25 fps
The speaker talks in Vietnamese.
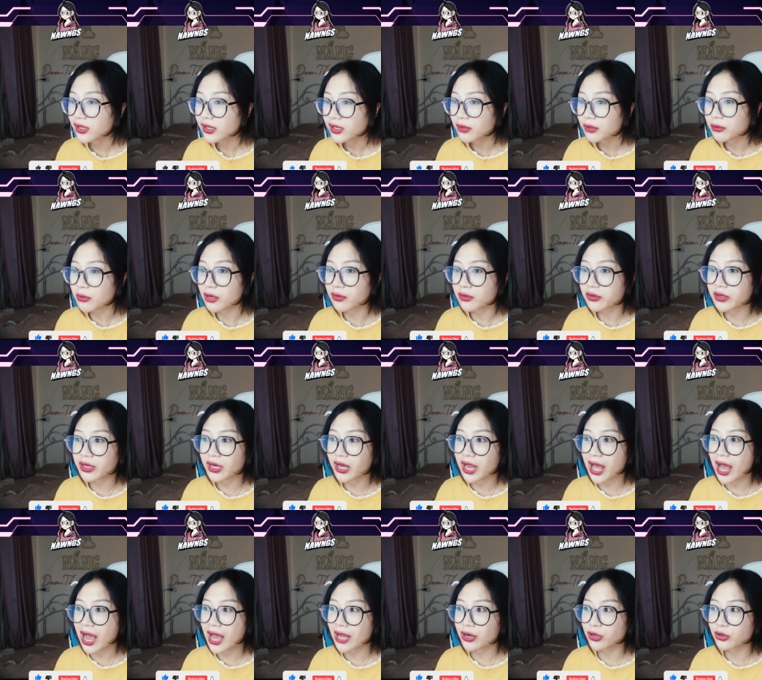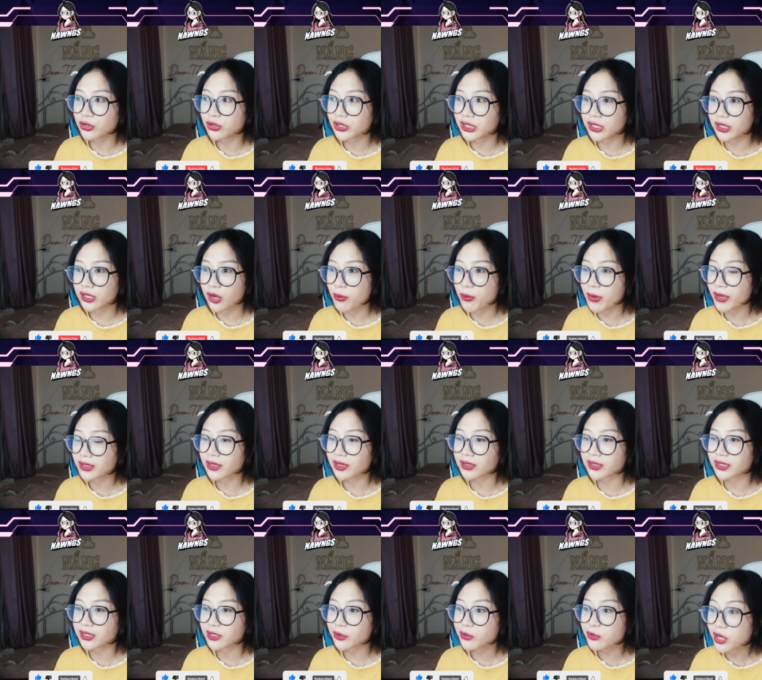bởi vì là chị không bao giờ
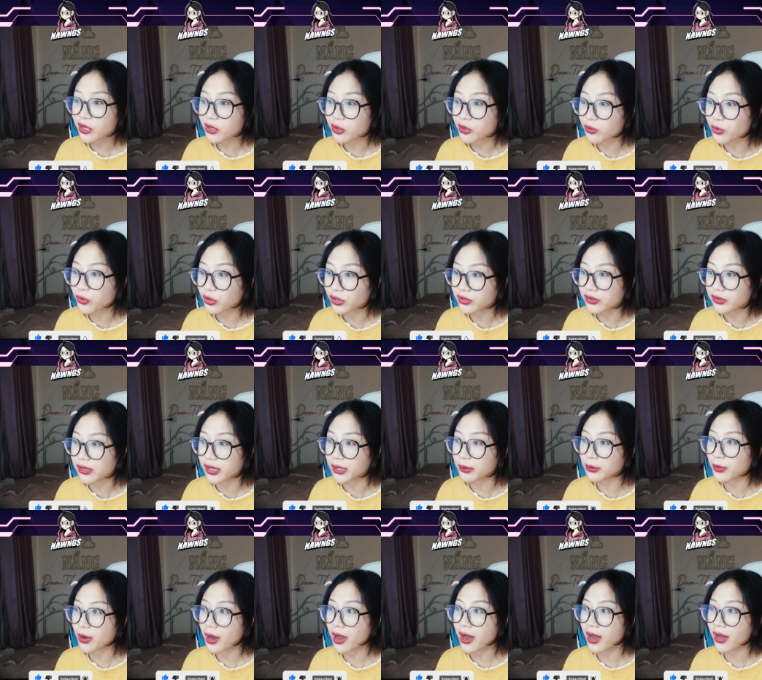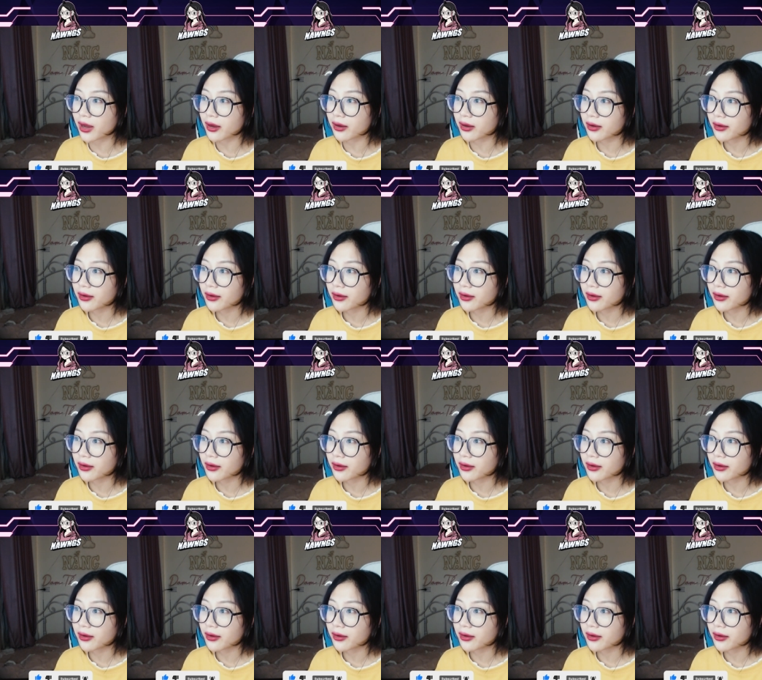chị chấp nhận được một người mà